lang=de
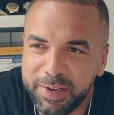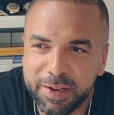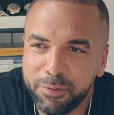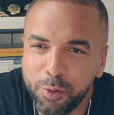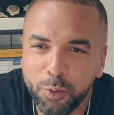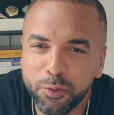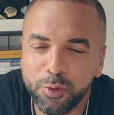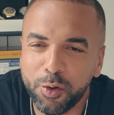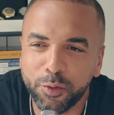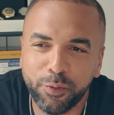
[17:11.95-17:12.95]
Weder für uns
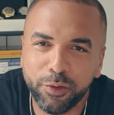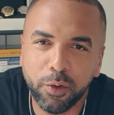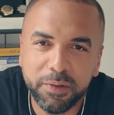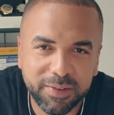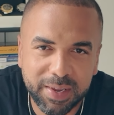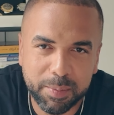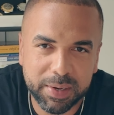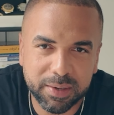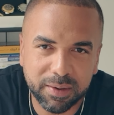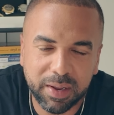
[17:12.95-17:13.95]
noch für sonst
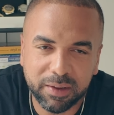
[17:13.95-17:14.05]
jemanden.